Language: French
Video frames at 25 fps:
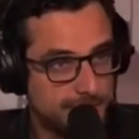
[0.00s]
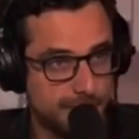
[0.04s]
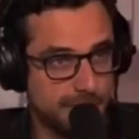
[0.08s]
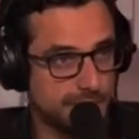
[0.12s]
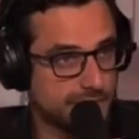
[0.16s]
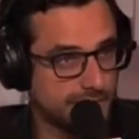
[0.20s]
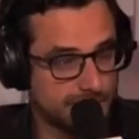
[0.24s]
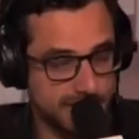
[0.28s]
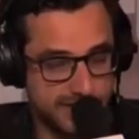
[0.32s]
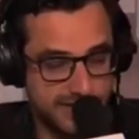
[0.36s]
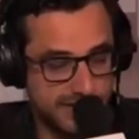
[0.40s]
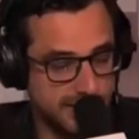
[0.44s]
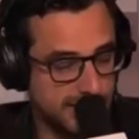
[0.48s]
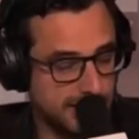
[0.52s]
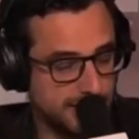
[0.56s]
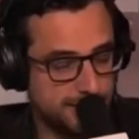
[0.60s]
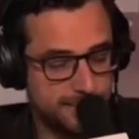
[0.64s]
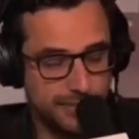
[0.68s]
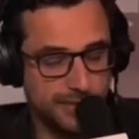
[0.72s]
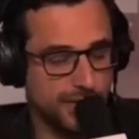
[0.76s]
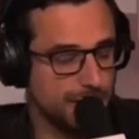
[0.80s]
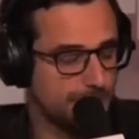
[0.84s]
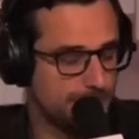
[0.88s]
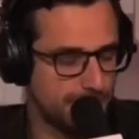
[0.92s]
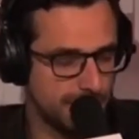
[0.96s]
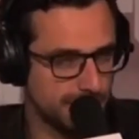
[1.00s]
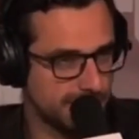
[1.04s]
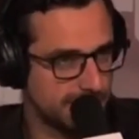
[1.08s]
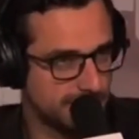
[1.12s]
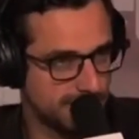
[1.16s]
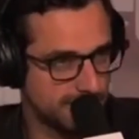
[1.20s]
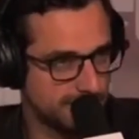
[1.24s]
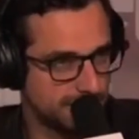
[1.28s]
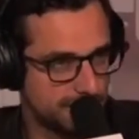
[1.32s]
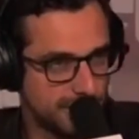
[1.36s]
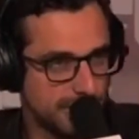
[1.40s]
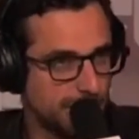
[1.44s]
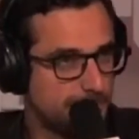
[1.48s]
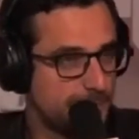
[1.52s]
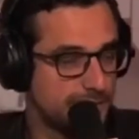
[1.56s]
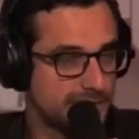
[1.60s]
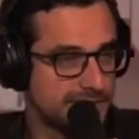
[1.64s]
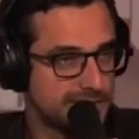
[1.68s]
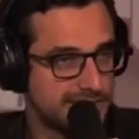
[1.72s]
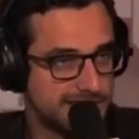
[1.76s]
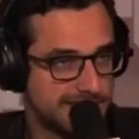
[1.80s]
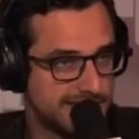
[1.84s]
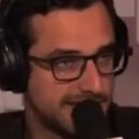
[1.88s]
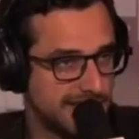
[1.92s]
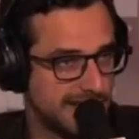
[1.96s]
N'importe qui, peu importe,
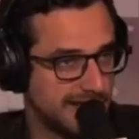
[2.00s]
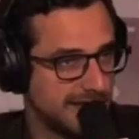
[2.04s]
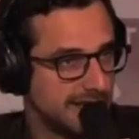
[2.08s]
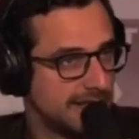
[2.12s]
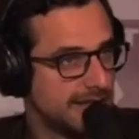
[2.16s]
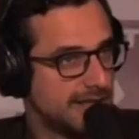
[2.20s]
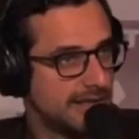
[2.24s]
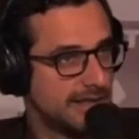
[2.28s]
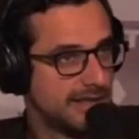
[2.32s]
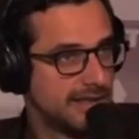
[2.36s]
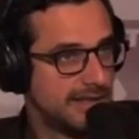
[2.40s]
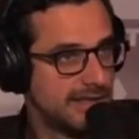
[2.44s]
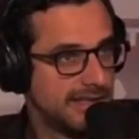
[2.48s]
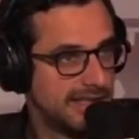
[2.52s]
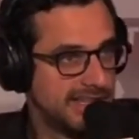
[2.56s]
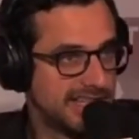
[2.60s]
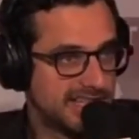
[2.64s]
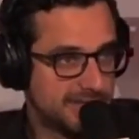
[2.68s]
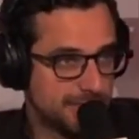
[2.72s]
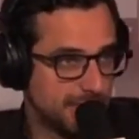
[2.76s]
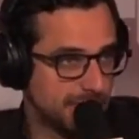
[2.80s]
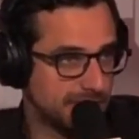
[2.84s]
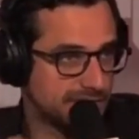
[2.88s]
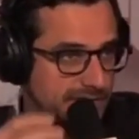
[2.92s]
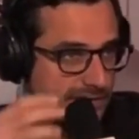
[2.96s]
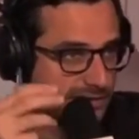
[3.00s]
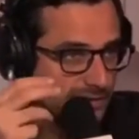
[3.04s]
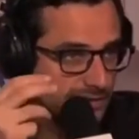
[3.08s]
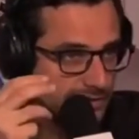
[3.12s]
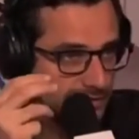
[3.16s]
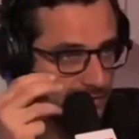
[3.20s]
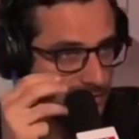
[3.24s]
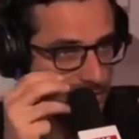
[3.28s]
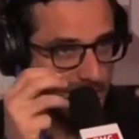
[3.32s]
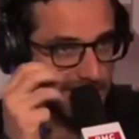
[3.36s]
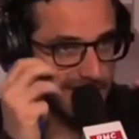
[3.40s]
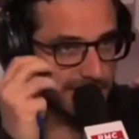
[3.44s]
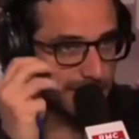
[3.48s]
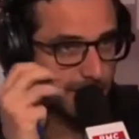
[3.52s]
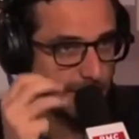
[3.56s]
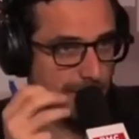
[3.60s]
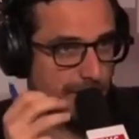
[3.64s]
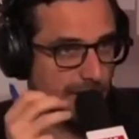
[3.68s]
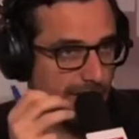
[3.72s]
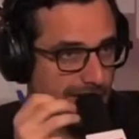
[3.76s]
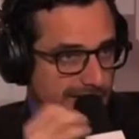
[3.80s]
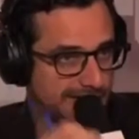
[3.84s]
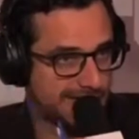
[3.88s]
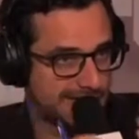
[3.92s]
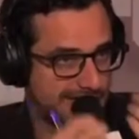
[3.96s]
qui c'est. Euh, Et je pense que à ce
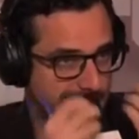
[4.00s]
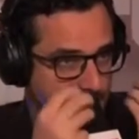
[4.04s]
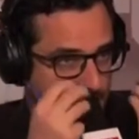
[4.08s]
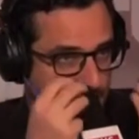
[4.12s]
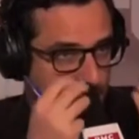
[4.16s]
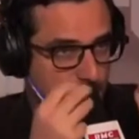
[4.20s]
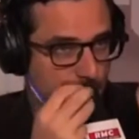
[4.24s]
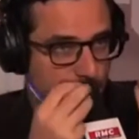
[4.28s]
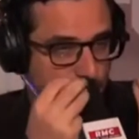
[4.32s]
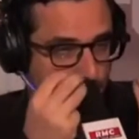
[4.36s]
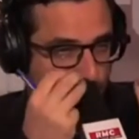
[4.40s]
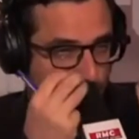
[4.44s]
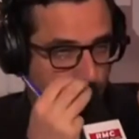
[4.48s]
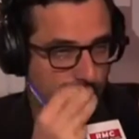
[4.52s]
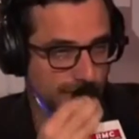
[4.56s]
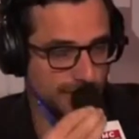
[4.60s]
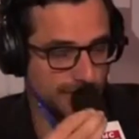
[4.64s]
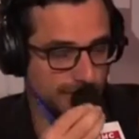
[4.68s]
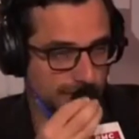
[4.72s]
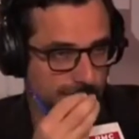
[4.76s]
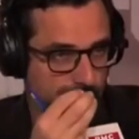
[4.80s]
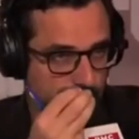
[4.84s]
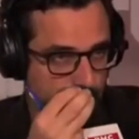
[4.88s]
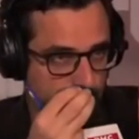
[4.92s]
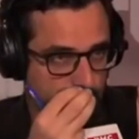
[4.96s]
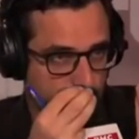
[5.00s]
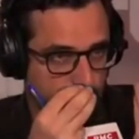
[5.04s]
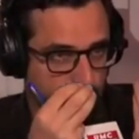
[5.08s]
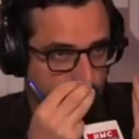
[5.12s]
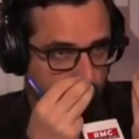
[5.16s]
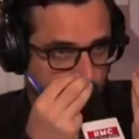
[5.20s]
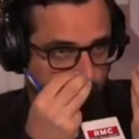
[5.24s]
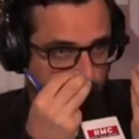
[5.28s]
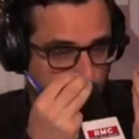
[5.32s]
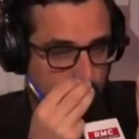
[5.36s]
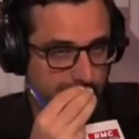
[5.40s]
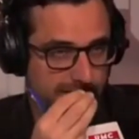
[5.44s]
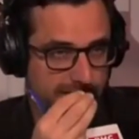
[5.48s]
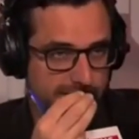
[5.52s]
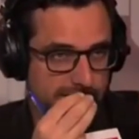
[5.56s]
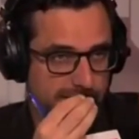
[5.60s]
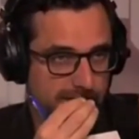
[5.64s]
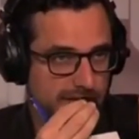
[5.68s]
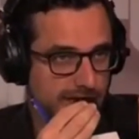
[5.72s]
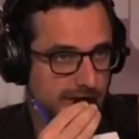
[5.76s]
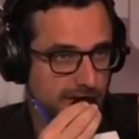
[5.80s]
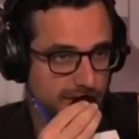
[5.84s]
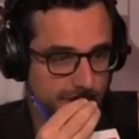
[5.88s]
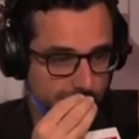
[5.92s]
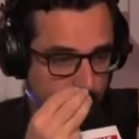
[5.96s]
moment-là, s'il est content euh, de, la personne qu'il
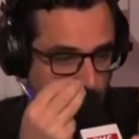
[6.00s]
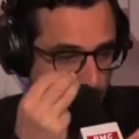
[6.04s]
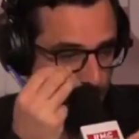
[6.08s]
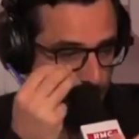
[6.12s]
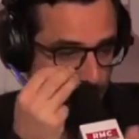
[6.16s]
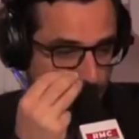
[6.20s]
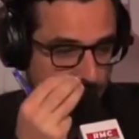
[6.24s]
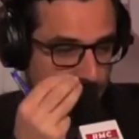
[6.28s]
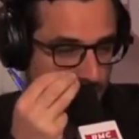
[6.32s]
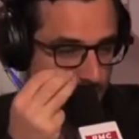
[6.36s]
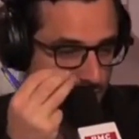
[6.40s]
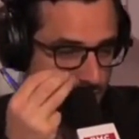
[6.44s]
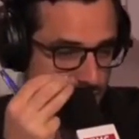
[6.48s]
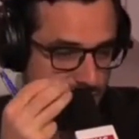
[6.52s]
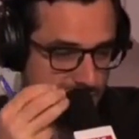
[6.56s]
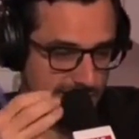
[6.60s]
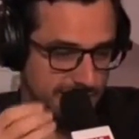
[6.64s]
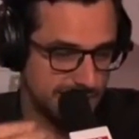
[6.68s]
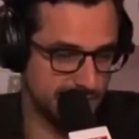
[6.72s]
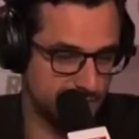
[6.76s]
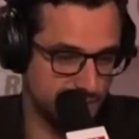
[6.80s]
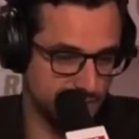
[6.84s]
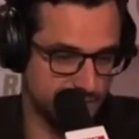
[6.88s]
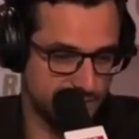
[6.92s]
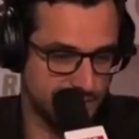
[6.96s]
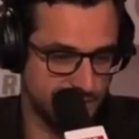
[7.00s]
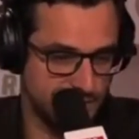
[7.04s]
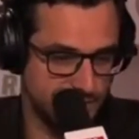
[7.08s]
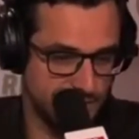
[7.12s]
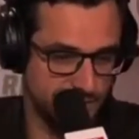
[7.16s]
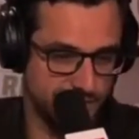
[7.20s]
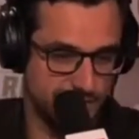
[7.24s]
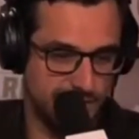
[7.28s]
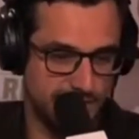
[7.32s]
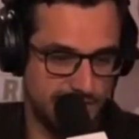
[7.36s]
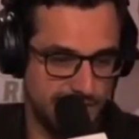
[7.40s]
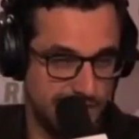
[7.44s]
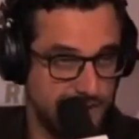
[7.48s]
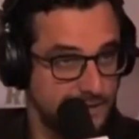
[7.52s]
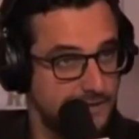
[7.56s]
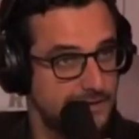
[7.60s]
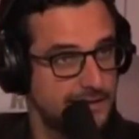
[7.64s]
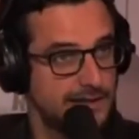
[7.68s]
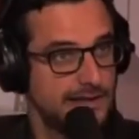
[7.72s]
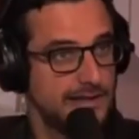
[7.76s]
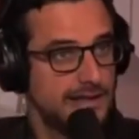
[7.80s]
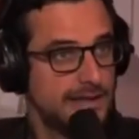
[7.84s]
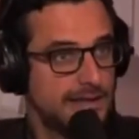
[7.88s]
a trouvée, il peut dire à José Anigo, ça y est, on arrête.